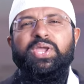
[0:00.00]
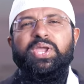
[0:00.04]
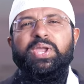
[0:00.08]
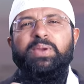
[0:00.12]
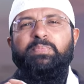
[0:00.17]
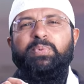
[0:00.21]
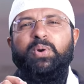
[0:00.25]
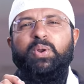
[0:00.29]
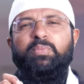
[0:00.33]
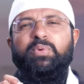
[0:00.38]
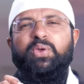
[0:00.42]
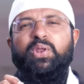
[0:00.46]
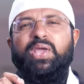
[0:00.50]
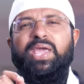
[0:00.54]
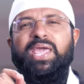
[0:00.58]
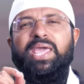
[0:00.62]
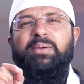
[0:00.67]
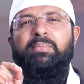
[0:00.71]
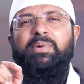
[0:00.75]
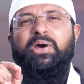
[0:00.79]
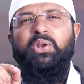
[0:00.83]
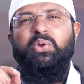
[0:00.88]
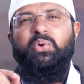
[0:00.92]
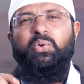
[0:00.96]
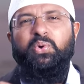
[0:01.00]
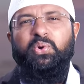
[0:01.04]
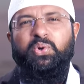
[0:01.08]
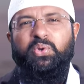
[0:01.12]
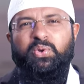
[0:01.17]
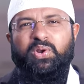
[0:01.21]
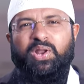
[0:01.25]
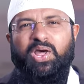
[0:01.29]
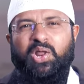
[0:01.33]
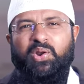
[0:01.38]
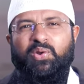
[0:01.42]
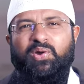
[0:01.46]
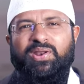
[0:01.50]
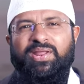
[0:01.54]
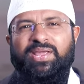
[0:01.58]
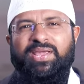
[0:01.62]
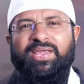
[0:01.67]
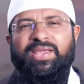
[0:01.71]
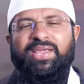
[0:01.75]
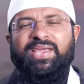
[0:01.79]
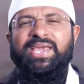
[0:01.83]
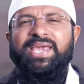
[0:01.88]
ఇప్పుడు మీరు ఏమనుకుంటున్నారు అని